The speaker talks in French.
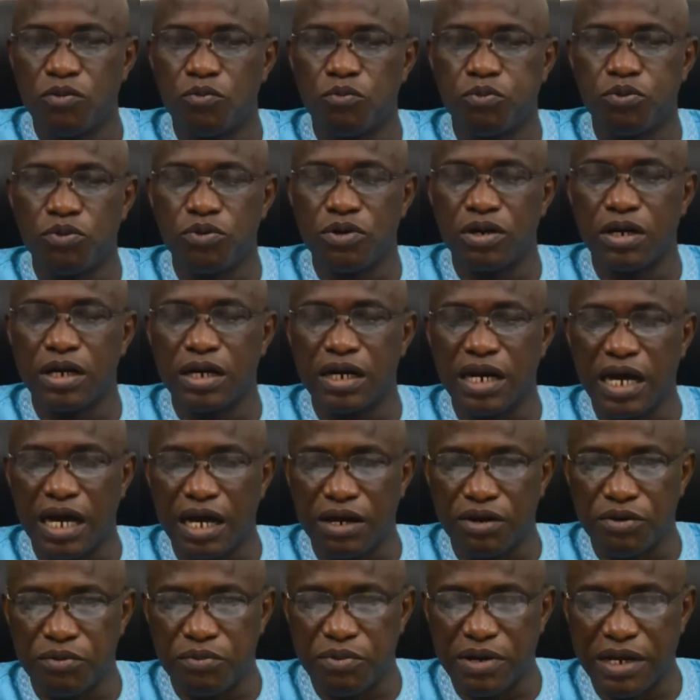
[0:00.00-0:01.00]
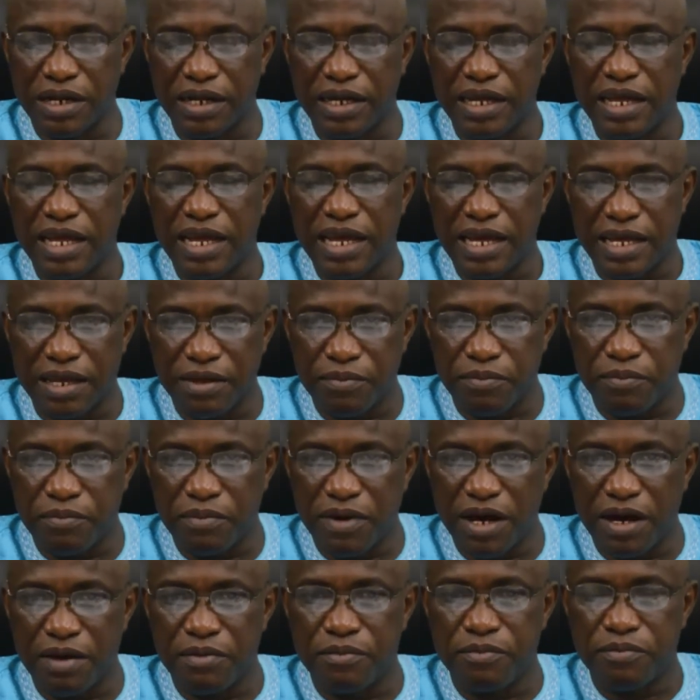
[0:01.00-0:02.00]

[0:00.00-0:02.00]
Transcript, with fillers: Pour la rubrique équipement